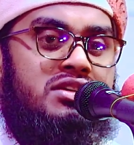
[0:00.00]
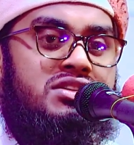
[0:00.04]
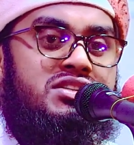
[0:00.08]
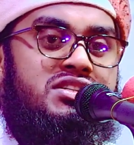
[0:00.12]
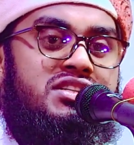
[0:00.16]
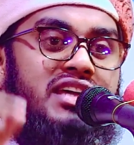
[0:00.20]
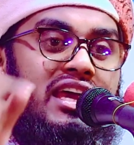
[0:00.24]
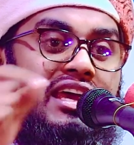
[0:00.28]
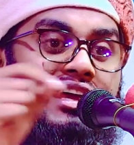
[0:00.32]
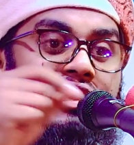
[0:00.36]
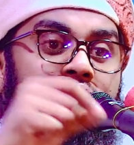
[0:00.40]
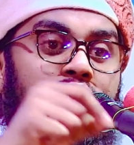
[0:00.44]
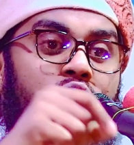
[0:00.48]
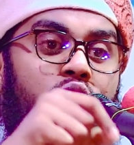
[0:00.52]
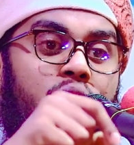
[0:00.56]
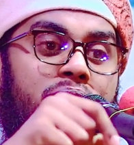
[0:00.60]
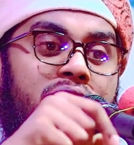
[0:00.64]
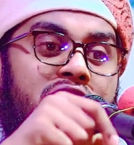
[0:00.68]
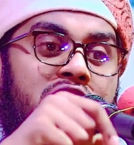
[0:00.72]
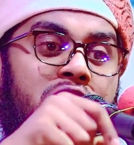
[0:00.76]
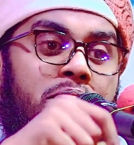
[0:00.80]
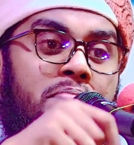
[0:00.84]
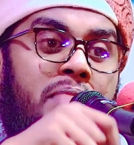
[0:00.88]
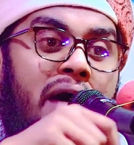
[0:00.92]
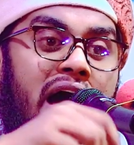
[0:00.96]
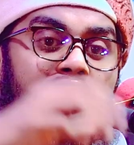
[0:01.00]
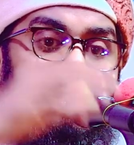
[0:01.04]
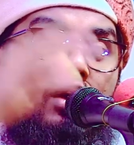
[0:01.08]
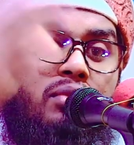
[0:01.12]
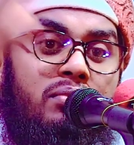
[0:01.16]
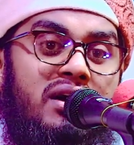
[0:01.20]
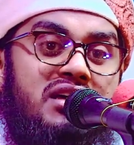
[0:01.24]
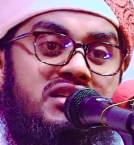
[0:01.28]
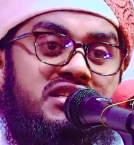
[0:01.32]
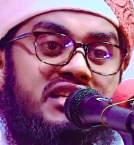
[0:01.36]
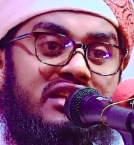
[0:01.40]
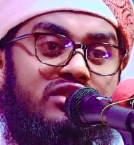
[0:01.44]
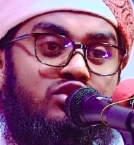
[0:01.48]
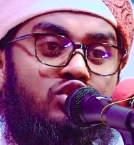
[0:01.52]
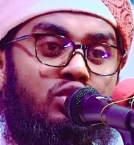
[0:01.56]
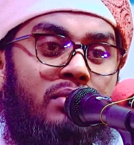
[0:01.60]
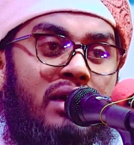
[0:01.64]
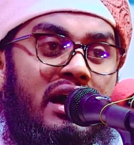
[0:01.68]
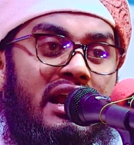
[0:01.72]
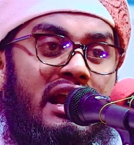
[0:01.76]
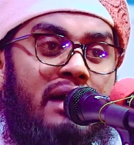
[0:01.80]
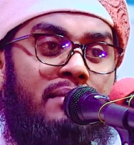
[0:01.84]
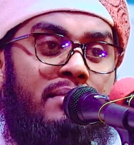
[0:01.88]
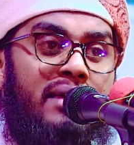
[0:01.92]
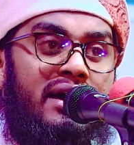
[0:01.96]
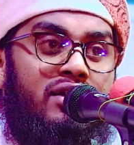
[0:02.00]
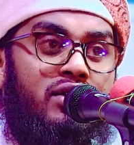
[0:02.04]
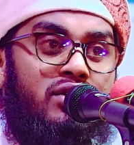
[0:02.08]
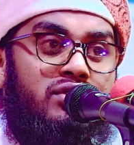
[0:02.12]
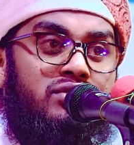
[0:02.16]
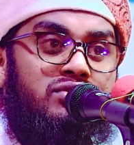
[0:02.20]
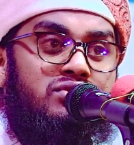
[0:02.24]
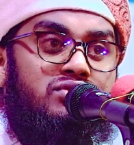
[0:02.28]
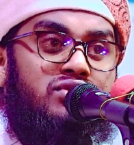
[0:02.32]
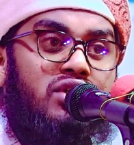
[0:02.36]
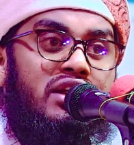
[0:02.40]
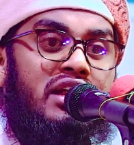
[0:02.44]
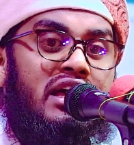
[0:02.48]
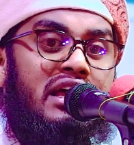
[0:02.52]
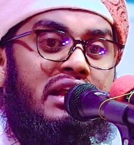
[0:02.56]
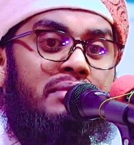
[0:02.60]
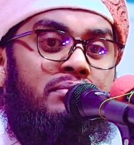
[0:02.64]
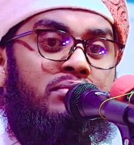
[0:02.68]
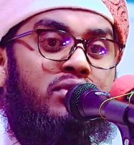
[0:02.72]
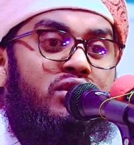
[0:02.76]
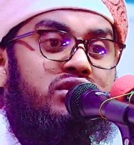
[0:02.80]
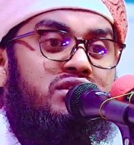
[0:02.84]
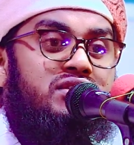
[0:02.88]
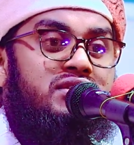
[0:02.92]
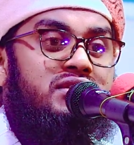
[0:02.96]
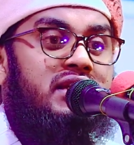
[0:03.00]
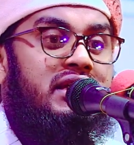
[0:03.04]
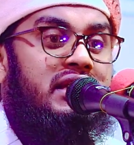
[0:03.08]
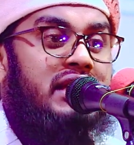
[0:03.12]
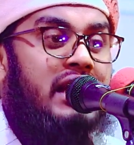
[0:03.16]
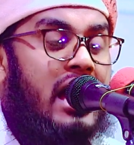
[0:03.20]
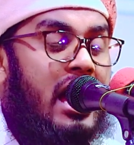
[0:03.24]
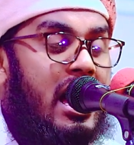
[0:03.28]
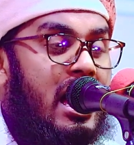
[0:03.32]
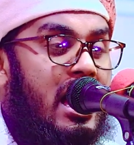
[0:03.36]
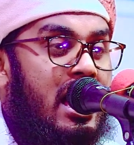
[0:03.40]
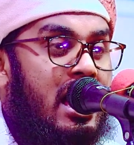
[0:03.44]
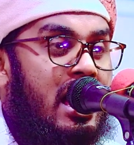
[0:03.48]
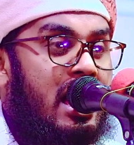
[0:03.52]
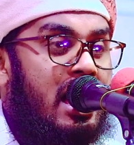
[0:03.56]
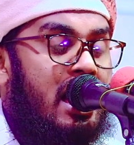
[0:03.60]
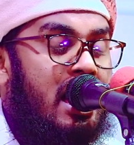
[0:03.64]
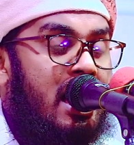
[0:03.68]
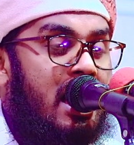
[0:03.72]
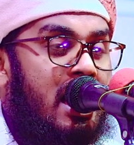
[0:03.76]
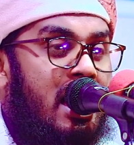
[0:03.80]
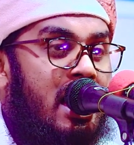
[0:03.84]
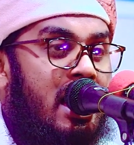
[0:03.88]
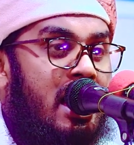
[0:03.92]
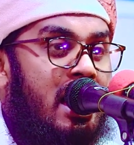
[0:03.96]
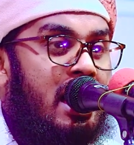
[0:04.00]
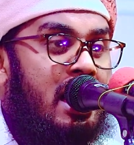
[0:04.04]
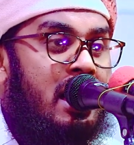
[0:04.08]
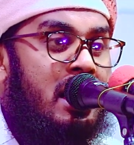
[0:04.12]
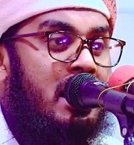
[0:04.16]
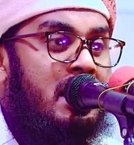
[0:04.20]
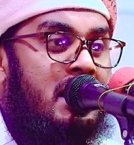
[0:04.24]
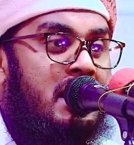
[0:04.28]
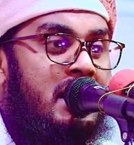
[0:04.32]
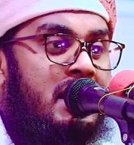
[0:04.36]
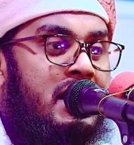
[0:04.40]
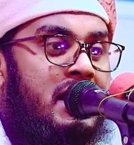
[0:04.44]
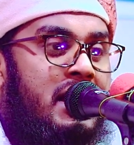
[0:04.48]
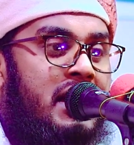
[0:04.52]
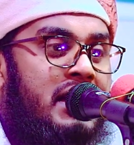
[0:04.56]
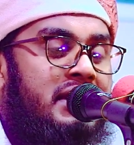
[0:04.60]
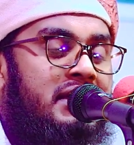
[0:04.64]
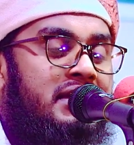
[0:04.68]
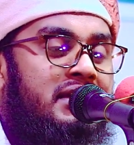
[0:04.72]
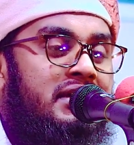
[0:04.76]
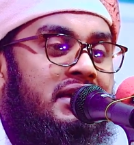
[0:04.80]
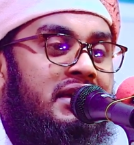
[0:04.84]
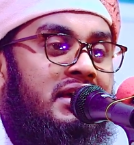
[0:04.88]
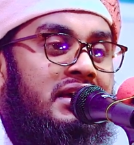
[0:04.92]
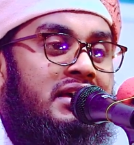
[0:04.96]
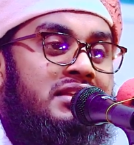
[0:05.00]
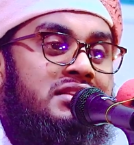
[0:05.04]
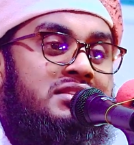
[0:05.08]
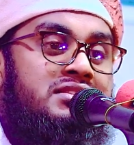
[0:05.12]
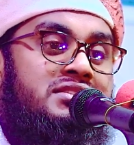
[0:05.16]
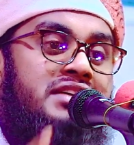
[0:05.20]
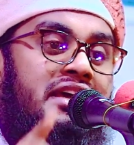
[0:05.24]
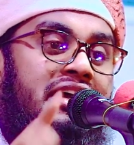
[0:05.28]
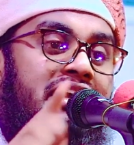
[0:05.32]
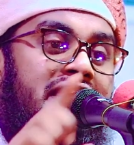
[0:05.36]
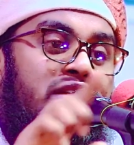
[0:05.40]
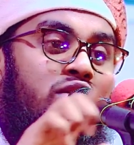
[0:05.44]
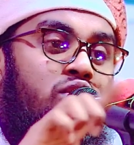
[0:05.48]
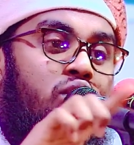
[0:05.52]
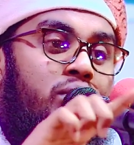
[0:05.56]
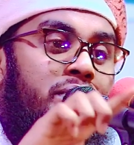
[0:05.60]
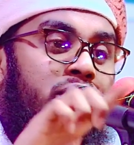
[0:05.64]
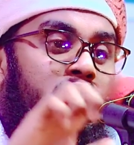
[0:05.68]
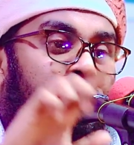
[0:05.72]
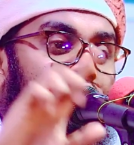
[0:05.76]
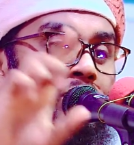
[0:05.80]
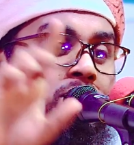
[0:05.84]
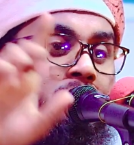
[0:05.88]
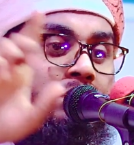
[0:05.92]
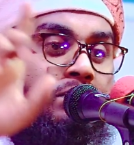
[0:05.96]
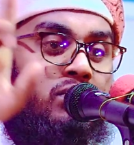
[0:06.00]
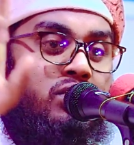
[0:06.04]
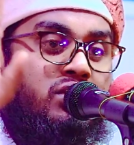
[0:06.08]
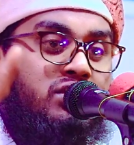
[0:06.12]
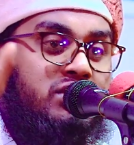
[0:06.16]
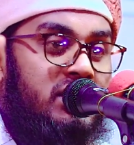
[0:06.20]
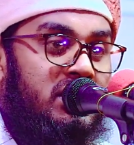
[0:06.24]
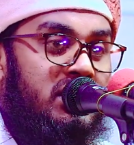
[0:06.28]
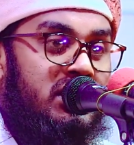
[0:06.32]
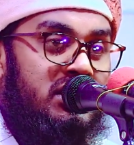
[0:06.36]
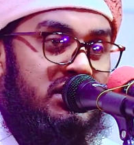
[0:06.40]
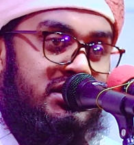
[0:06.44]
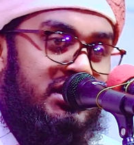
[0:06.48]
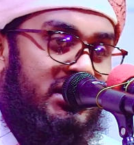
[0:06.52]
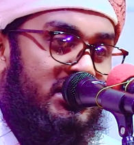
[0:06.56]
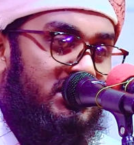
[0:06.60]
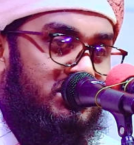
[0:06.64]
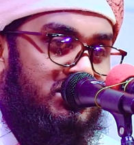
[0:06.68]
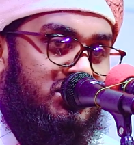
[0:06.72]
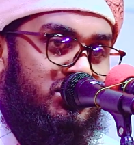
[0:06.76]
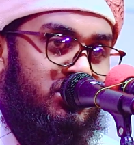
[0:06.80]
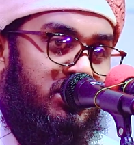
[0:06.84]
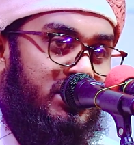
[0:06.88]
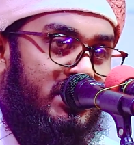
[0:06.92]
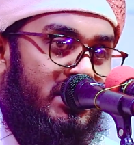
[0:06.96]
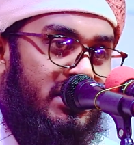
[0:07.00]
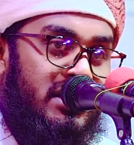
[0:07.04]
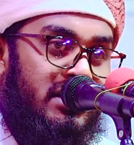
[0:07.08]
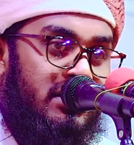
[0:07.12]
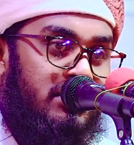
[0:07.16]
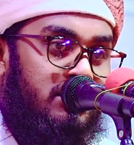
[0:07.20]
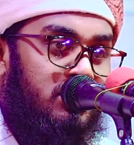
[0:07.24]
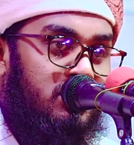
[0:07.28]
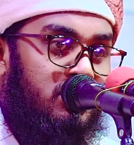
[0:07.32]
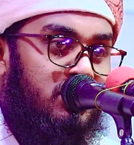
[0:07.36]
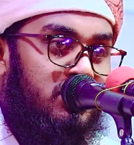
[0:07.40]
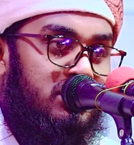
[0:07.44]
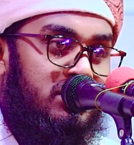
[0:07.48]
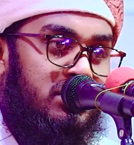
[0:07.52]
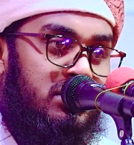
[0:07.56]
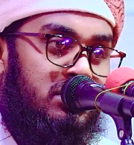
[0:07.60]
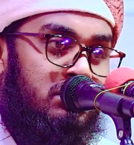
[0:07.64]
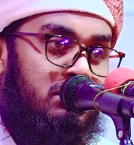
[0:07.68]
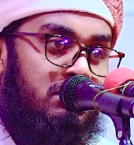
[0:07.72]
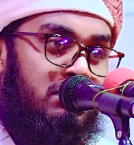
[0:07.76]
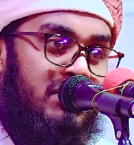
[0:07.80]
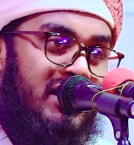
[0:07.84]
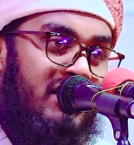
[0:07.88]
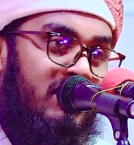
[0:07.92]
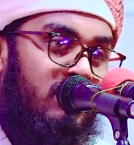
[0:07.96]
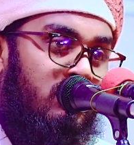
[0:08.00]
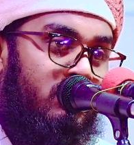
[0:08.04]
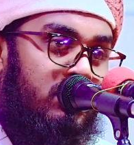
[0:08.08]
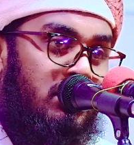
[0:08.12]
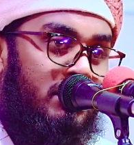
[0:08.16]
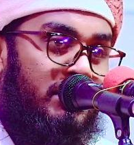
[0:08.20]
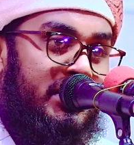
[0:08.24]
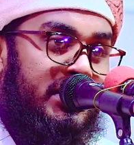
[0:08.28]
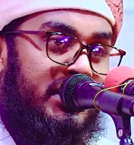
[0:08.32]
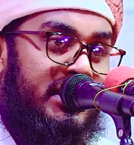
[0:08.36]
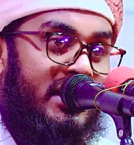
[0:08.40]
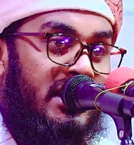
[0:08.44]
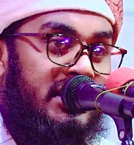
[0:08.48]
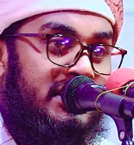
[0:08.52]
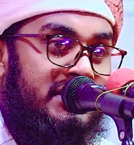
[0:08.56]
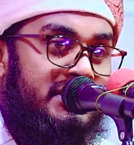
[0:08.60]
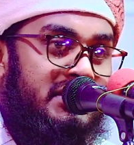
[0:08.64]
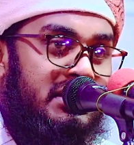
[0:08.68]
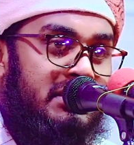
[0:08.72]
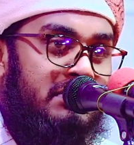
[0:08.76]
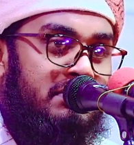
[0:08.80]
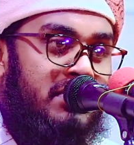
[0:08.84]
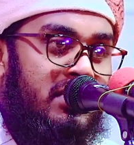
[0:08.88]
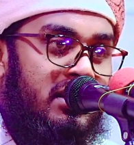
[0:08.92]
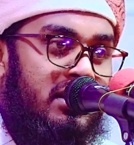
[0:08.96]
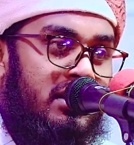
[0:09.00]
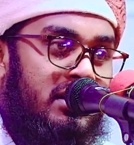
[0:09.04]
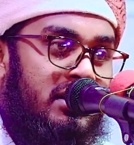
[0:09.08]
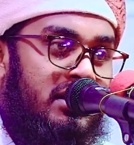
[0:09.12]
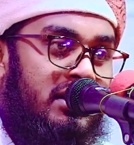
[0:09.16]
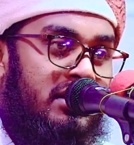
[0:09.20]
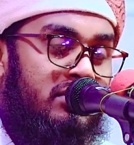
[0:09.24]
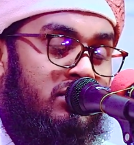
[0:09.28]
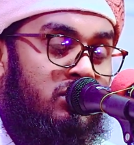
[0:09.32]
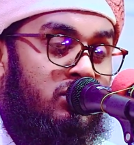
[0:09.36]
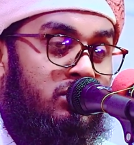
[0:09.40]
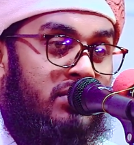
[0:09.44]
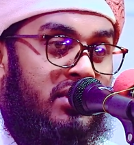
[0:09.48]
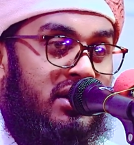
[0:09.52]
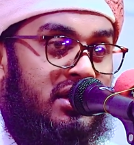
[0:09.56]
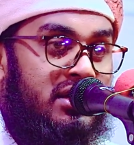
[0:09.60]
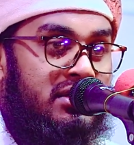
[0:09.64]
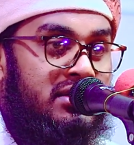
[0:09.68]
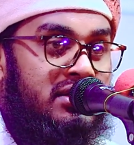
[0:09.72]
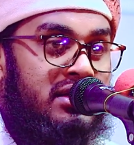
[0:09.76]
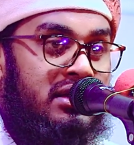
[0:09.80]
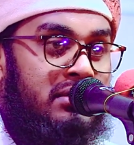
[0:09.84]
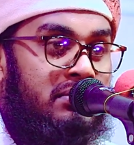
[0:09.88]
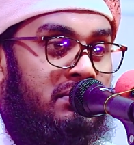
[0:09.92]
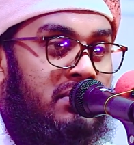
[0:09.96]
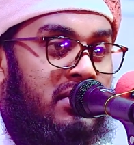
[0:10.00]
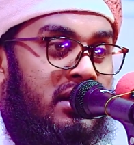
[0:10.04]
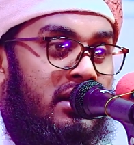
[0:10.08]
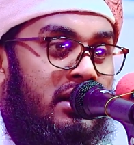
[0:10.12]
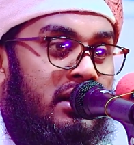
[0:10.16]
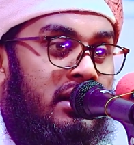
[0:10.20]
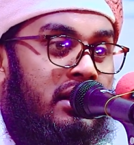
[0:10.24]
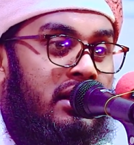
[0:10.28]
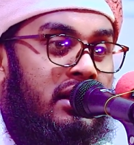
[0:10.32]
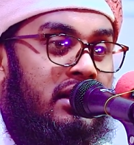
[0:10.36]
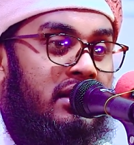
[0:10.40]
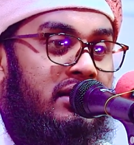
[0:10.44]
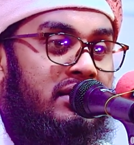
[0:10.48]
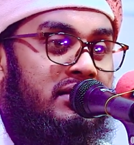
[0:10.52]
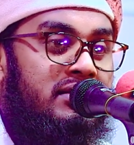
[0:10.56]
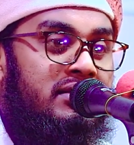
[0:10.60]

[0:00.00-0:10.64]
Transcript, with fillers: সেই নবীর ভালোবাসা তোমার আমার অন্তরের মধ্যে নাই যেই নবী উম্মতের টেনশনে কোনোদিন ভালোভাবে খাইতে পারে না ঘুমাইতে পারে না